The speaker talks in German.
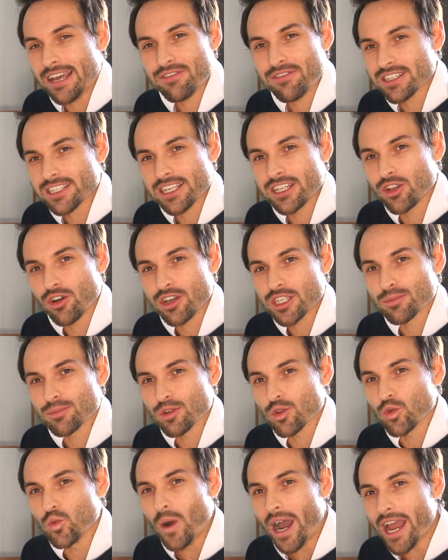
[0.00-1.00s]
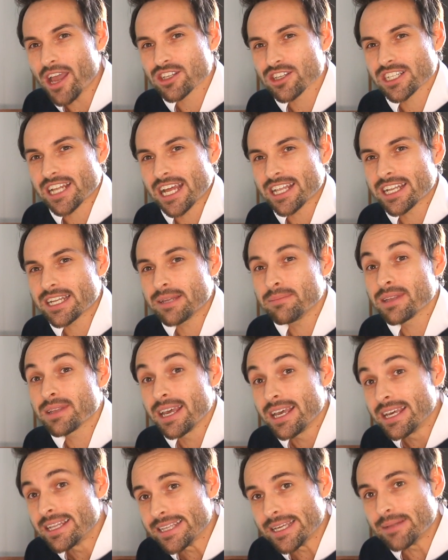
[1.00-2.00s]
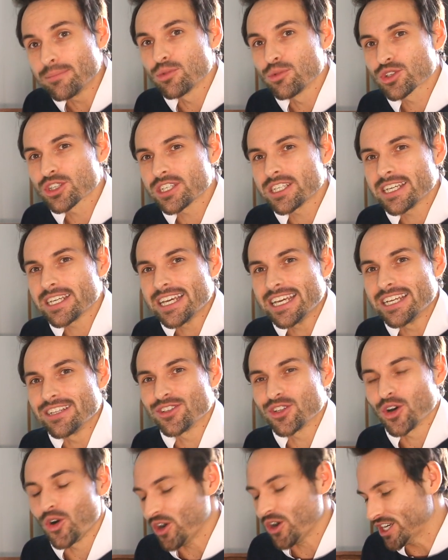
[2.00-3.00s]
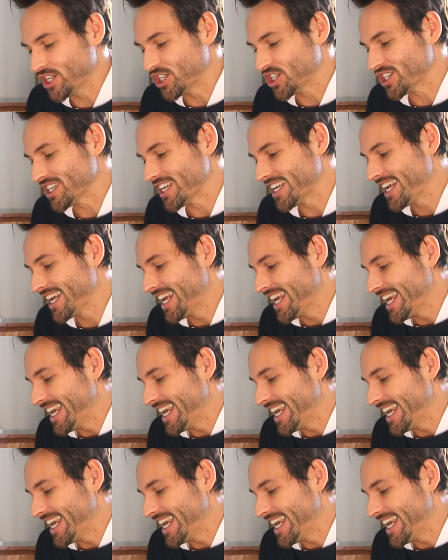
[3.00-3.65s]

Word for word: der einfach sein neues Model Y auseinandernimmt, den muss ich enttäuschen.